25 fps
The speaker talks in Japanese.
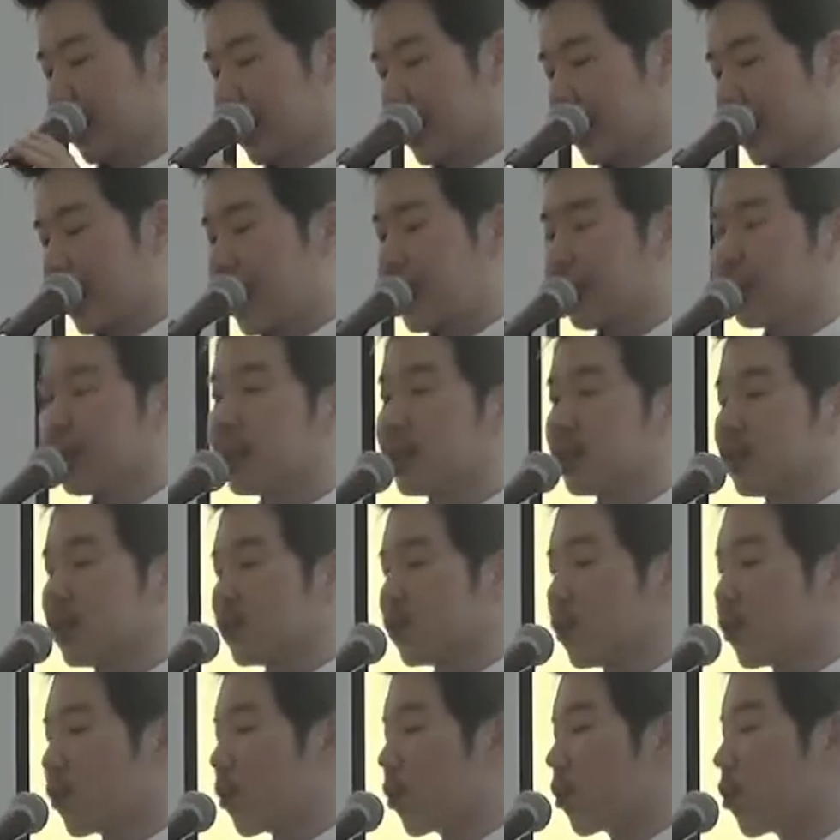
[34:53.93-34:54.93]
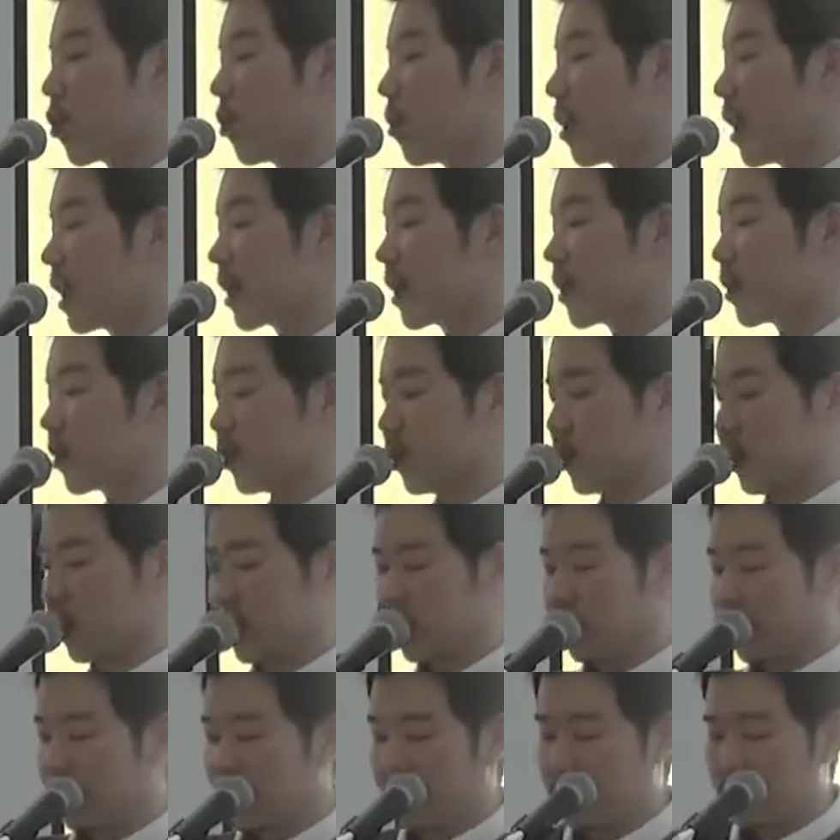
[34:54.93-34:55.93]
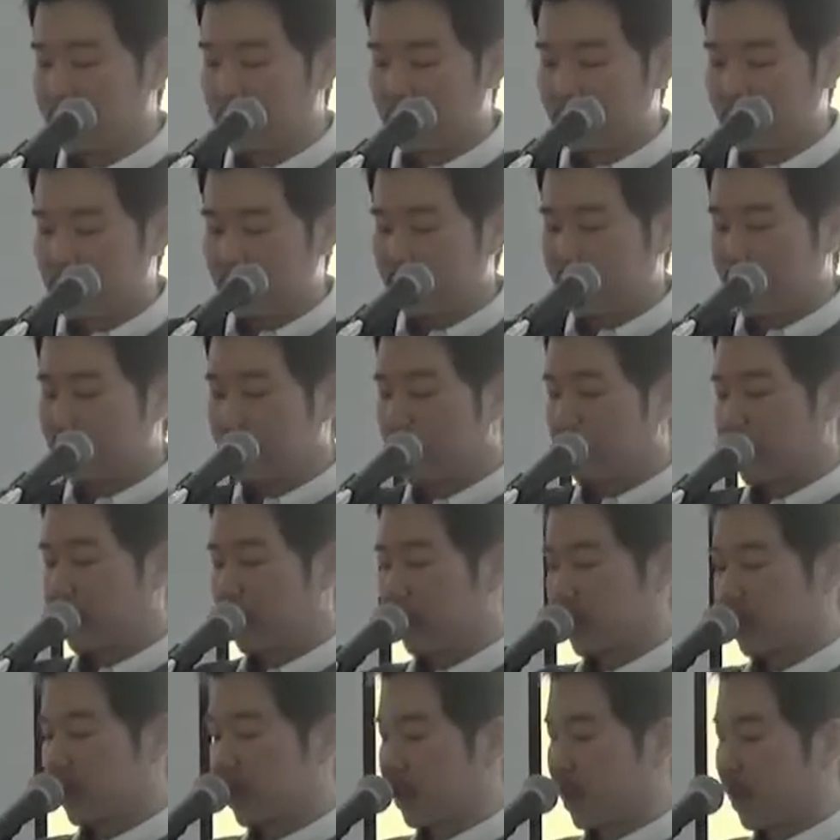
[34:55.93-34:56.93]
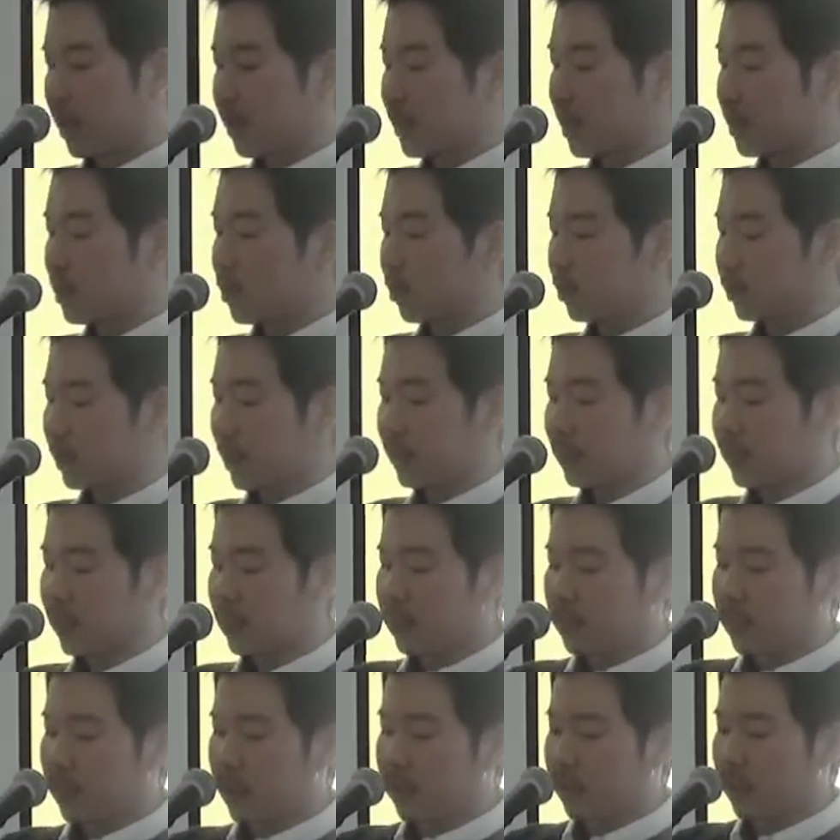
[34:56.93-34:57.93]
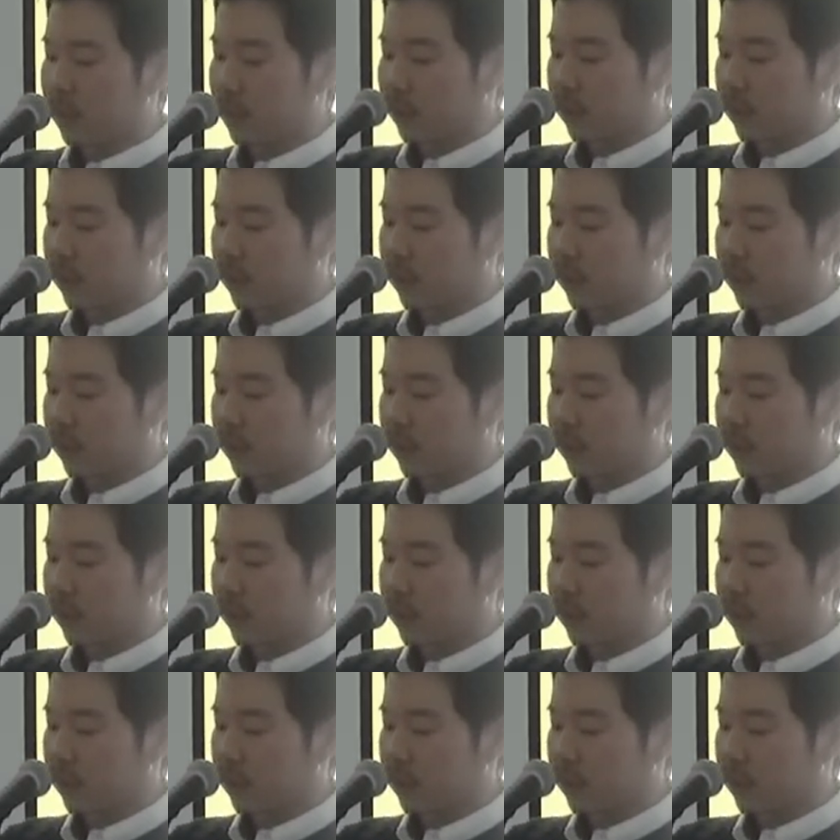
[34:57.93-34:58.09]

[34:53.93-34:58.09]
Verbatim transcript: 神に喜ばれる計画を立てるにはどう